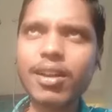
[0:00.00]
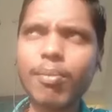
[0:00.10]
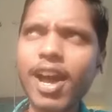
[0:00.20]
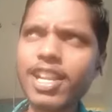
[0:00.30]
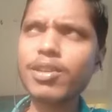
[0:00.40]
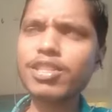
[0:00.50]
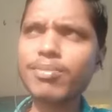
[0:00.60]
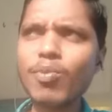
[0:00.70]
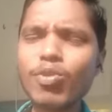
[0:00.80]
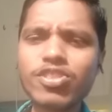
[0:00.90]
மார்ச்
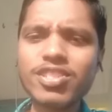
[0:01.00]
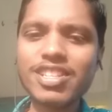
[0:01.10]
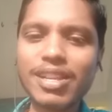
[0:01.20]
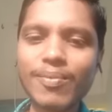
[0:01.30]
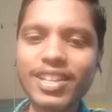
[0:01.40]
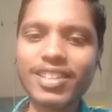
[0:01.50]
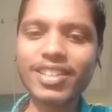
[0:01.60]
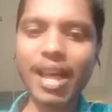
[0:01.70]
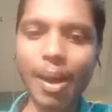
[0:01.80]
மாசமே முடிஞ்சிருச்சுன்ற மாதிரி இருந்தது